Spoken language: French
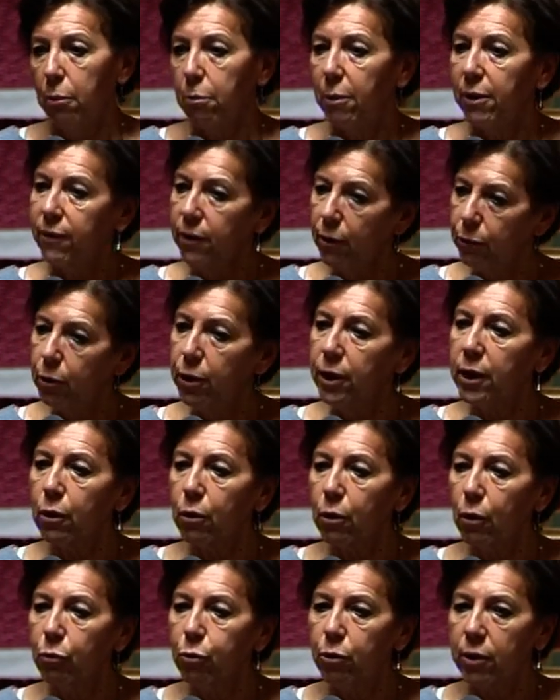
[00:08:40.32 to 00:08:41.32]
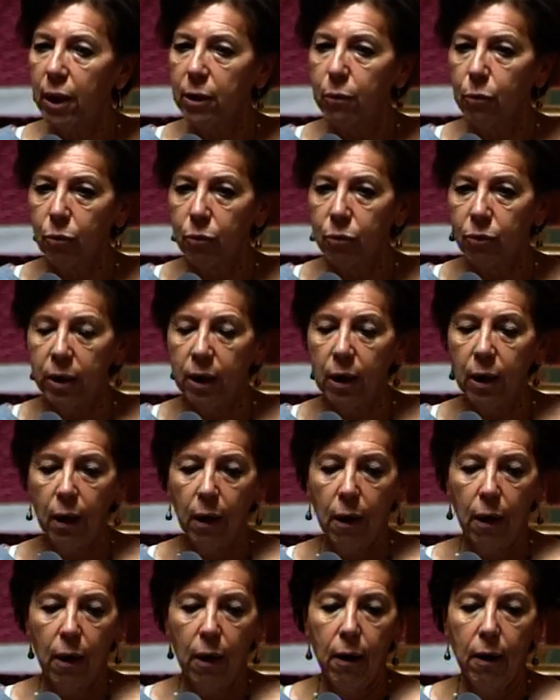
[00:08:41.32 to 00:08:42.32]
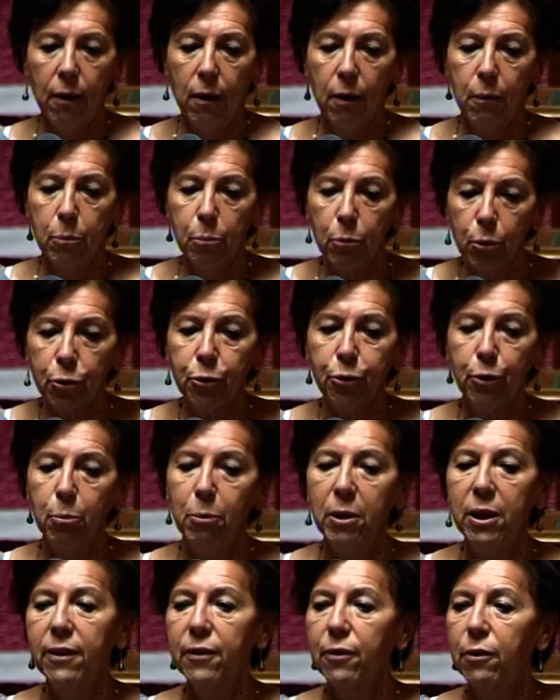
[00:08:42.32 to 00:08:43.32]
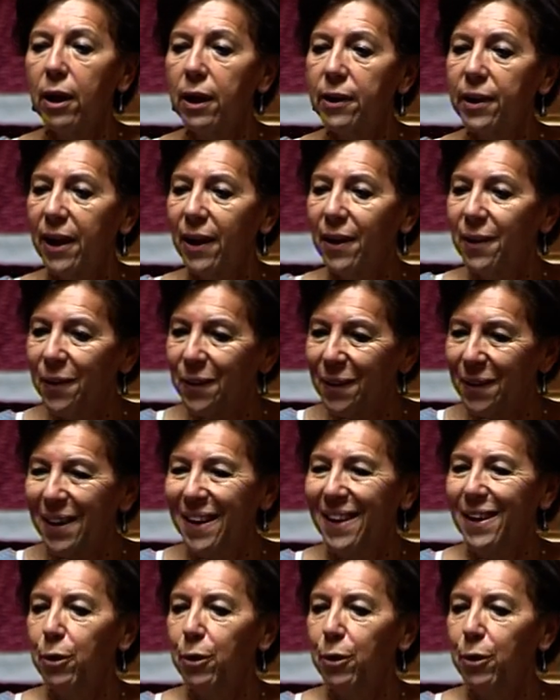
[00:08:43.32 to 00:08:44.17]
bah, ça veut dire que vous annoncez, monsieur le ministre de l'Intérieur,